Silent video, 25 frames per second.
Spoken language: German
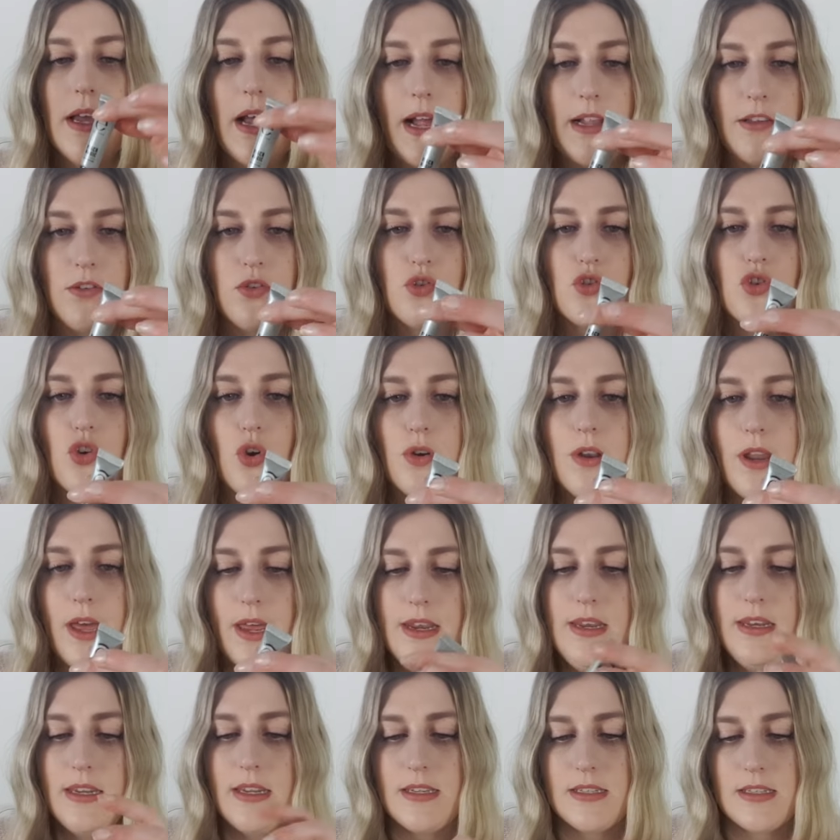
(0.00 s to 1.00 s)
Also schon
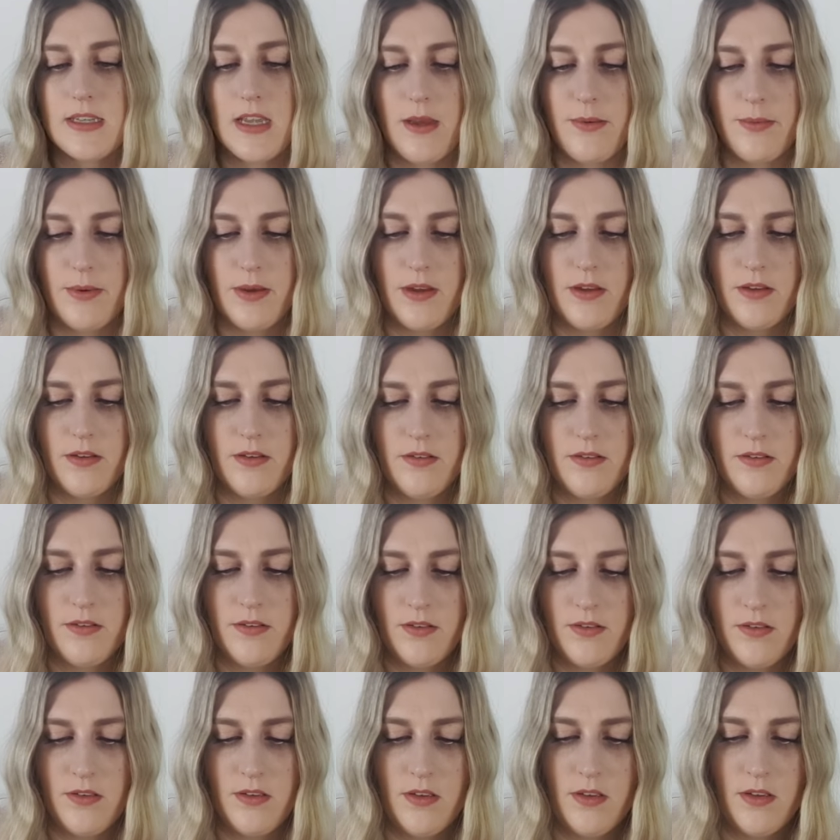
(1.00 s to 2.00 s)
anders, aber
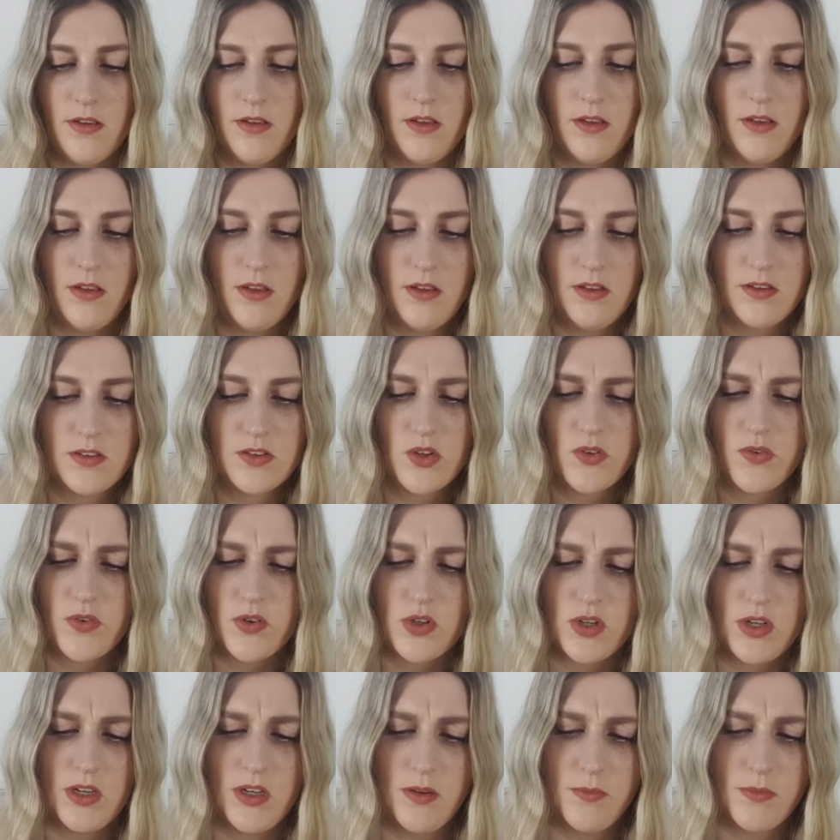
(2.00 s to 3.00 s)
ist doch
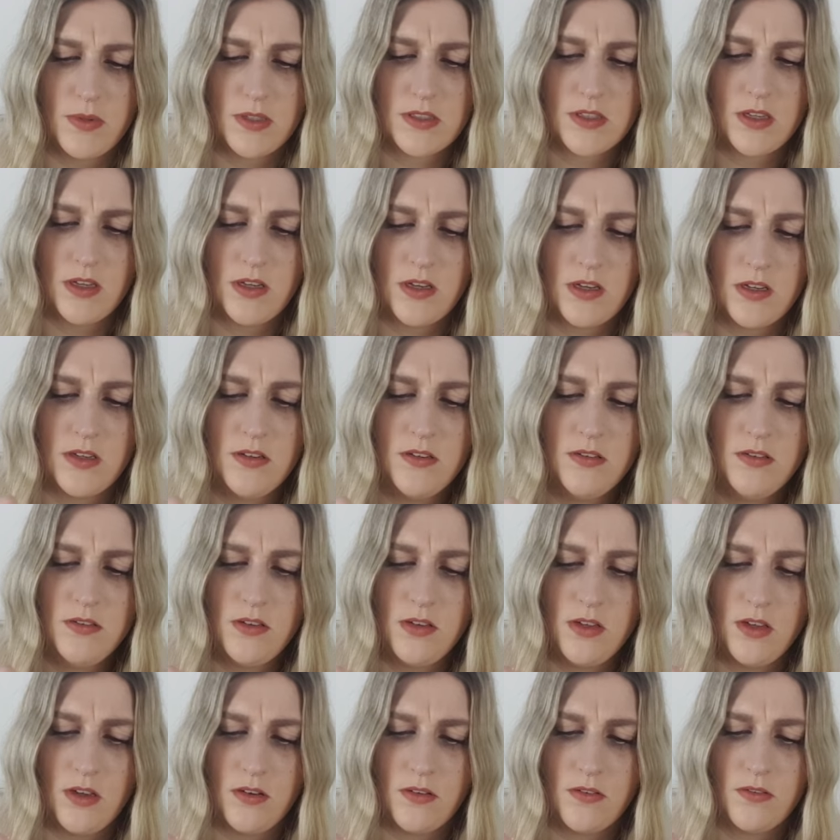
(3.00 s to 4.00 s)
wahrscheinlich eine Mascara, ne?
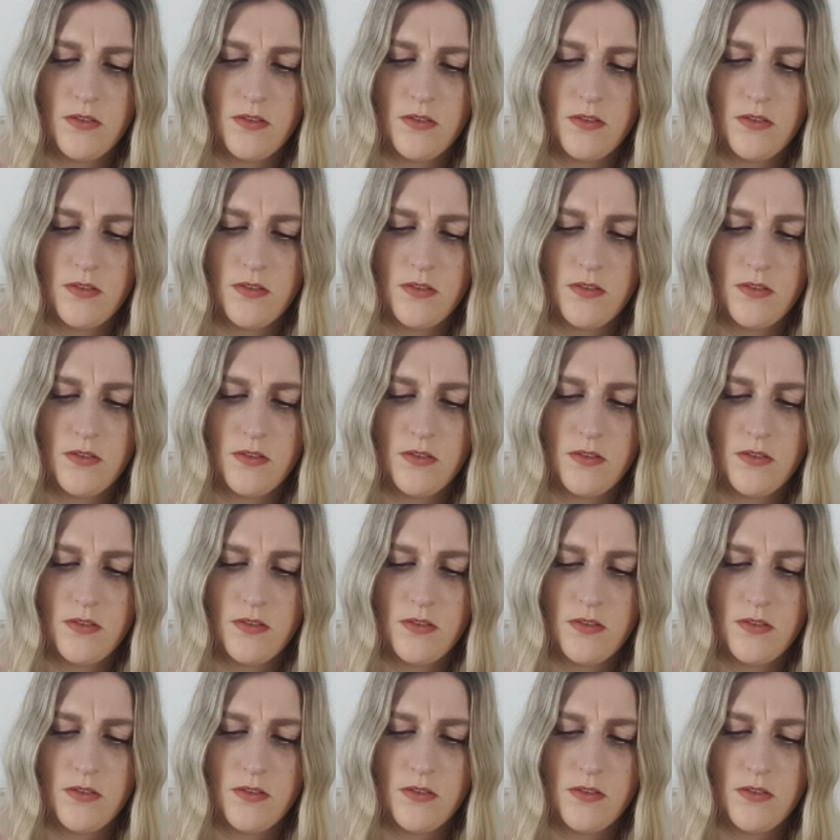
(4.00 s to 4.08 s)
Ja.